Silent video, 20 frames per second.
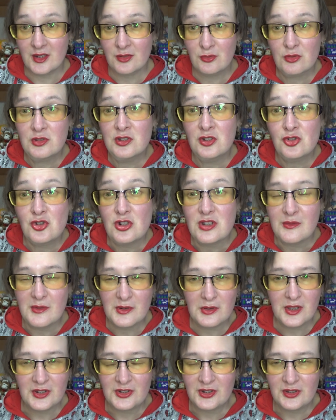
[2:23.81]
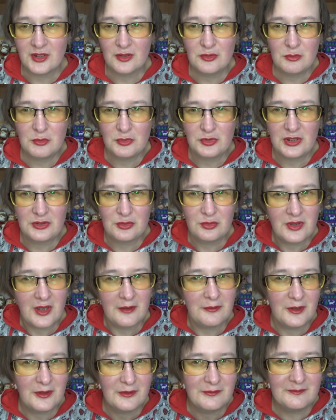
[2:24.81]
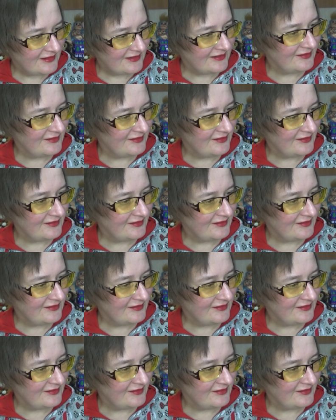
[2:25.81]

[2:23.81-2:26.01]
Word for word: а тут ничего не вылазит. Я думаю, да ну нафиг.